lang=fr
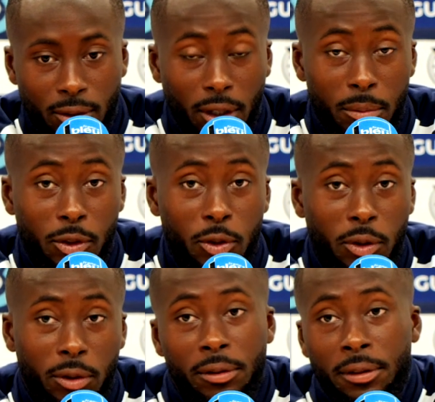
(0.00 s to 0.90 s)
Ah, bien
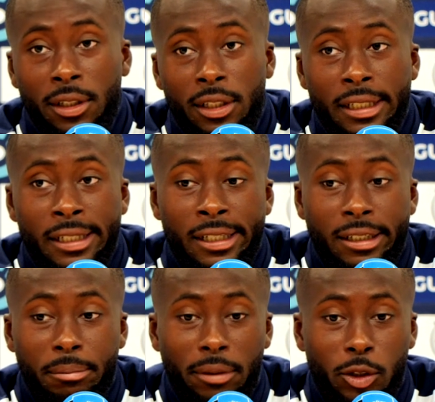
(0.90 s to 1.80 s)
sûr.
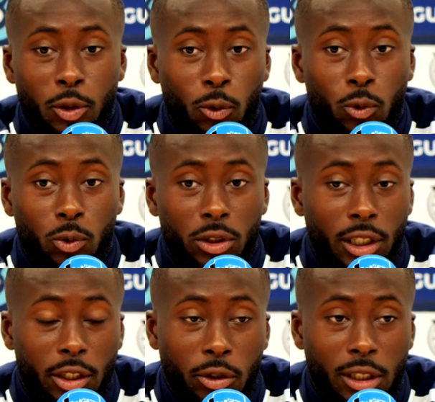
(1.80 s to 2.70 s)
Bien sûr, on s'y
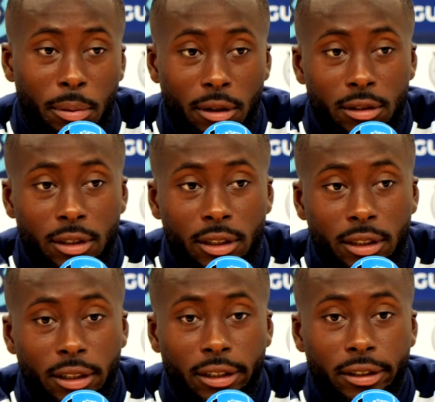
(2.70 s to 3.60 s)
attendait pas.
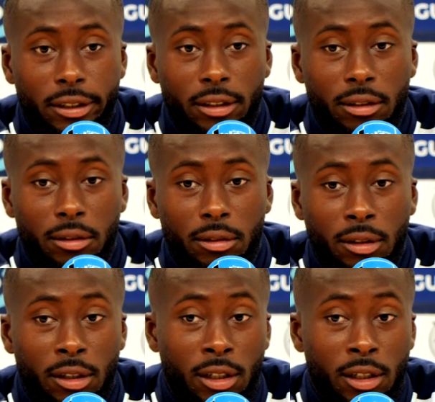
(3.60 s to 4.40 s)
Euh,